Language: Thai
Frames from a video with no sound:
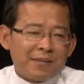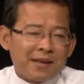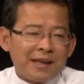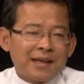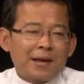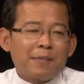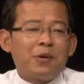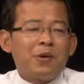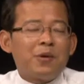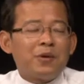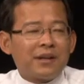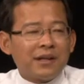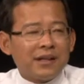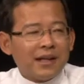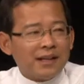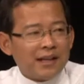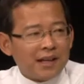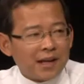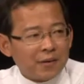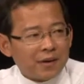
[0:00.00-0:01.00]
บนี้กับโรคเรื้
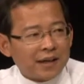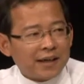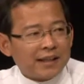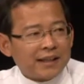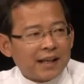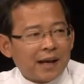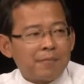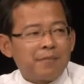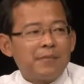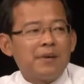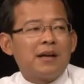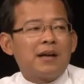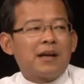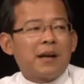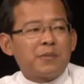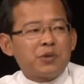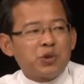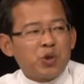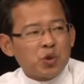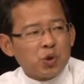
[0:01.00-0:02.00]
อนที่เราเคยทำ กั
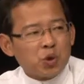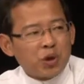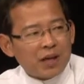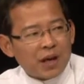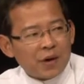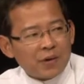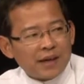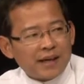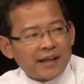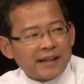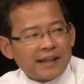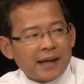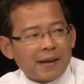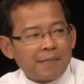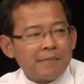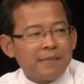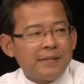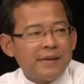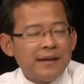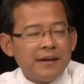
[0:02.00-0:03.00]
บผู้สูงอายุที่เราเคย
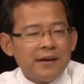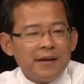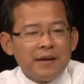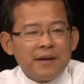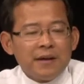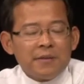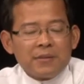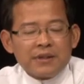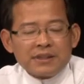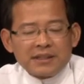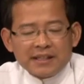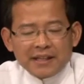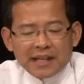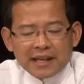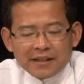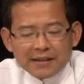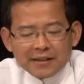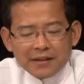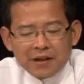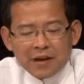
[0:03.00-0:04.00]
ทำ เพราะฉะ
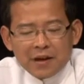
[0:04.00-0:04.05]
นั้น